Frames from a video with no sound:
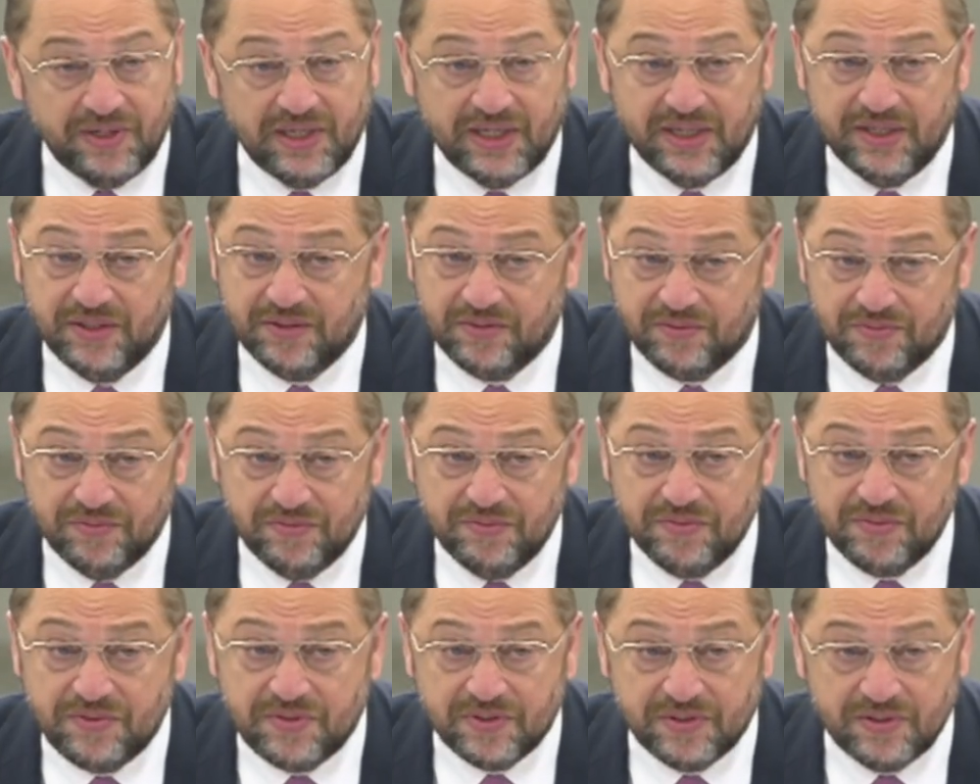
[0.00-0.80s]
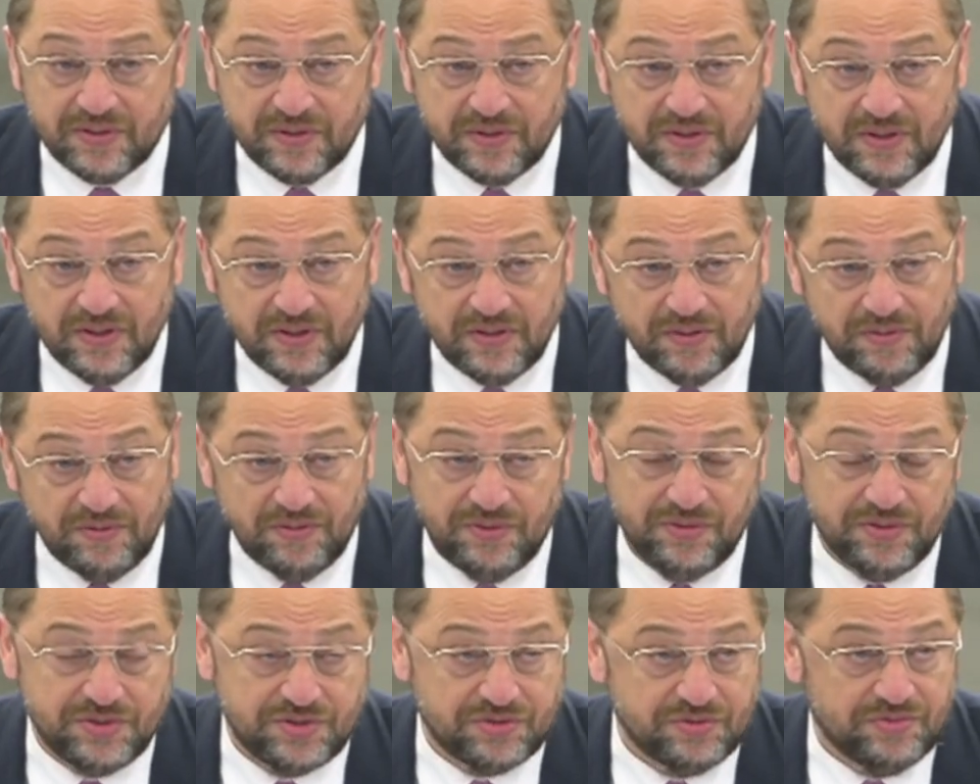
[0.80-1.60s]
eine gute
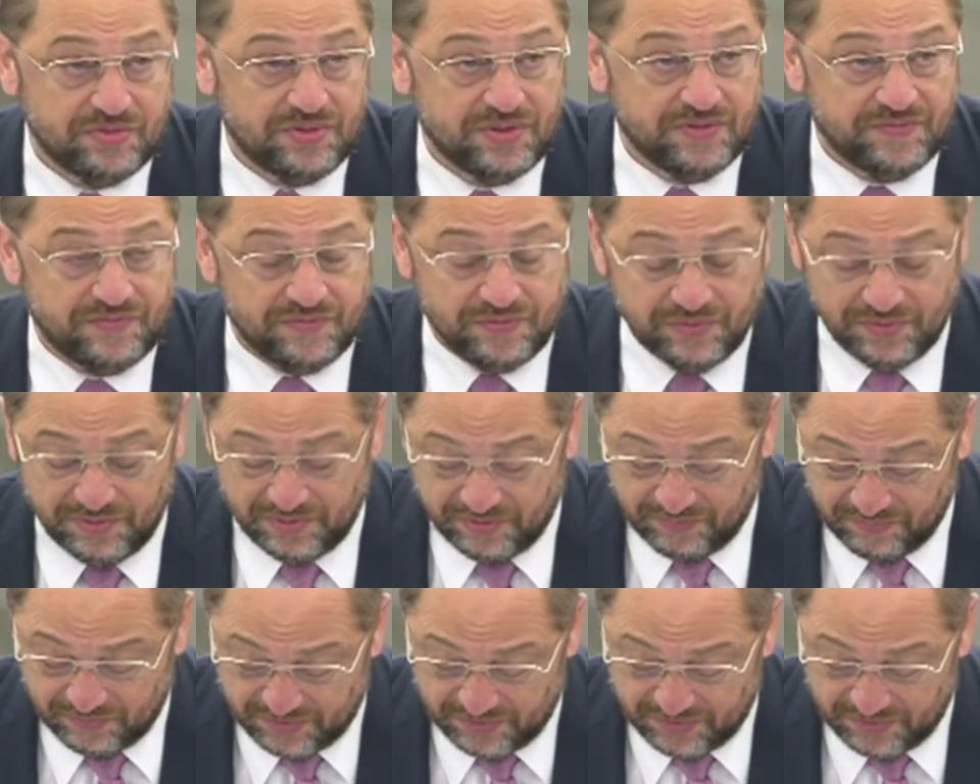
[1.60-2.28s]
Lösung gefunden